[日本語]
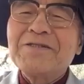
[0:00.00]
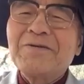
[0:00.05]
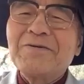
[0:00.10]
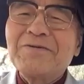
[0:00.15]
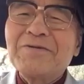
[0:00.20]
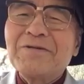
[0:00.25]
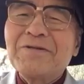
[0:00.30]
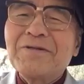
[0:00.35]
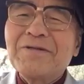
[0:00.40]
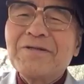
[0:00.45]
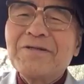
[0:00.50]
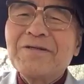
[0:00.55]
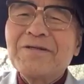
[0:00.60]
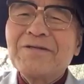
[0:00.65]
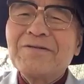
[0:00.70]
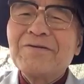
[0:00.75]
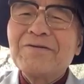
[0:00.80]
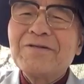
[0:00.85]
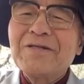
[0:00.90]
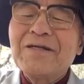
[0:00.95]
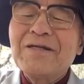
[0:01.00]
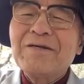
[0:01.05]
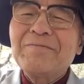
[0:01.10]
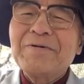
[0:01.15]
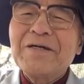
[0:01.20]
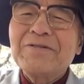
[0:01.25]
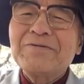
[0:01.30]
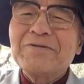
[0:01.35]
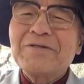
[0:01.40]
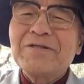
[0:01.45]
エーションいろんな
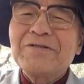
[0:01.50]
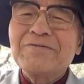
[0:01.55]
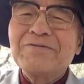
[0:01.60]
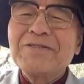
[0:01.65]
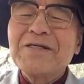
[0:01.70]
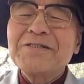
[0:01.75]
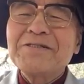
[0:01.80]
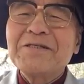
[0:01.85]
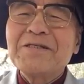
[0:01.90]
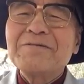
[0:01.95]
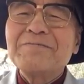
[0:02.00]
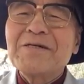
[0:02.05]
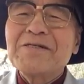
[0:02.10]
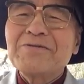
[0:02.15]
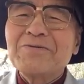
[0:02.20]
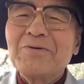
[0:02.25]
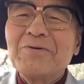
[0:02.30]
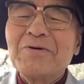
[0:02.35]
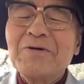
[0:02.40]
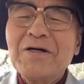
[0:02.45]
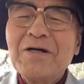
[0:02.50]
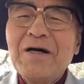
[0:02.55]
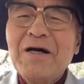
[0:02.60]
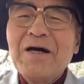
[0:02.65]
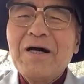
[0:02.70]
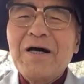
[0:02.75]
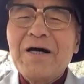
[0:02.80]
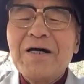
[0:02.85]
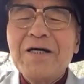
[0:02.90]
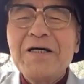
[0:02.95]
レパートリー増やしていきますと
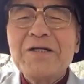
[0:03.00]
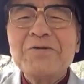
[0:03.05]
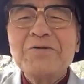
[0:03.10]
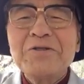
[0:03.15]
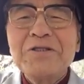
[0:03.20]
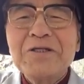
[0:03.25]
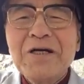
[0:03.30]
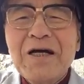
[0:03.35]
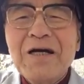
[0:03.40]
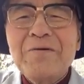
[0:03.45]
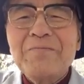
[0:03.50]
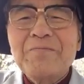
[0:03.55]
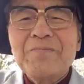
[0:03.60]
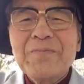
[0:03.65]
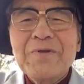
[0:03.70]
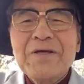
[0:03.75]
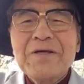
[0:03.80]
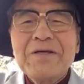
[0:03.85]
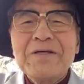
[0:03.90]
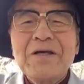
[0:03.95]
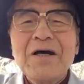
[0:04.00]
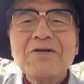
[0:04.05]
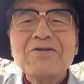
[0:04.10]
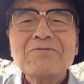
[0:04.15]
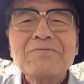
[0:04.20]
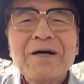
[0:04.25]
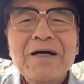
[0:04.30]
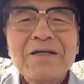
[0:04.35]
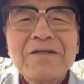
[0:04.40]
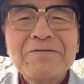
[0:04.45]
あやとりが
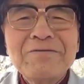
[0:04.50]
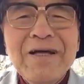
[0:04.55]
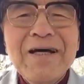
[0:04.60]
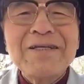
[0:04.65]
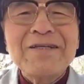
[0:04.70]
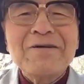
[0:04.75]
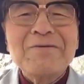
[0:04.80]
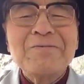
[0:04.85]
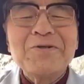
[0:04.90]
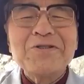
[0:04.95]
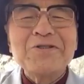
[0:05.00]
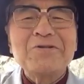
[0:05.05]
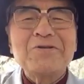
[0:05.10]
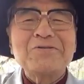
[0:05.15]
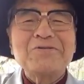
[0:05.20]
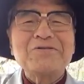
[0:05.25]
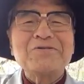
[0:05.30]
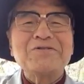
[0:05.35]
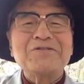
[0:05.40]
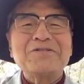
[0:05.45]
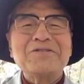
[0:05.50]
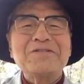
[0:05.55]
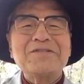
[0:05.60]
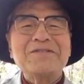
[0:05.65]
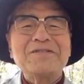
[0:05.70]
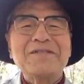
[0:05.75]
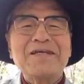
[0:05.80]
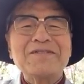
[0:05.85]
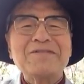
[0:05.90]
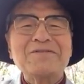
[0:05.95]
100倍ぐらい面白く
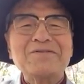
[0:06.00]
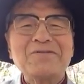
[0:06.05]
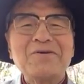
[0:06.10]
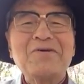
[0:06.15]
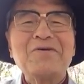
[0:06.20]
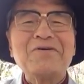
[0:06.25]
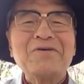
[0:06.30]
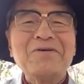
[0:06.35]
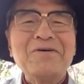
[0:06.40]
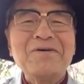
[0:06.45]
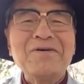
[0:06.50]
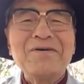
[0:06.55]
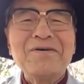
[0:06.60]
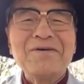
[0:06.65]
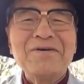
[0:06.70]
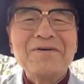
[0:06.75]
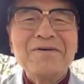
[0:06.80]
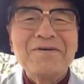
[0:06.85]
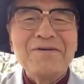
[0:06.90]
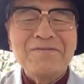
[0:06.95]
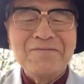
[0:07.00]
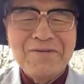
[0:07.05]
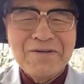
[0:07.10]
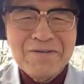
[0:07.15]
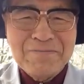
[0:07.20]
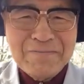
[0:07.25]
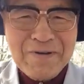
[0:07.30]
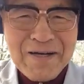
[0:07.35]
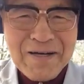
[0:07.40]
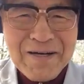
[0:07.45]
なると
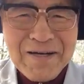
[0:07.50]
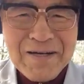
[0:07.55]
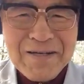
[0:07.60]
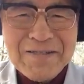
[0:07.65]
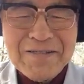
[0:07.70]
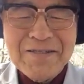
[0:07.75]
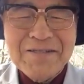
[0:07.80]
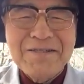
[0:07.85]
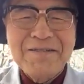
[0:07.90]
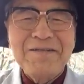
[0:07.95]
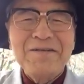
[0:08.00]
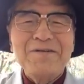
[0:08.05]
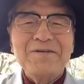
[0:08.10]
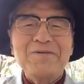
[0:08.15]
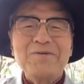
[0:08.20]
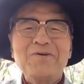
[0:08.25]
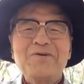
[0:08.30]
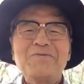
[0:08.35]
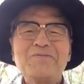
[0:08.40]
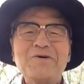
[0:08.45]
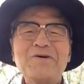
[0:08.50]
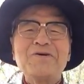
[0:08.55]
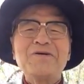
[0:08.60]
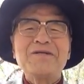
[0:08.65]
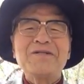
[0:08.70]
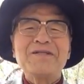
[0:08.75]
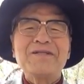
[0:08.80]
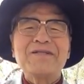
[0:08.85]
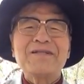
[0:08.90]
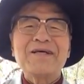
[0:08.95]
思いますどうも
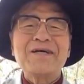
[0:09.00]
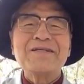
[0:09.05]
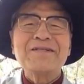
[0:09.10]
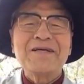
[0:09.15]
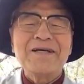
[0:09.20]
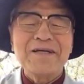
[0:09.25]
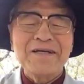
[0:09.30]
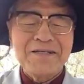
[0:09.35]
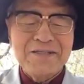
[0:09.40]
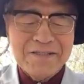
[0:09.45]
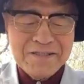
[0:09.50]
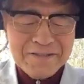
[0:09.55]
大変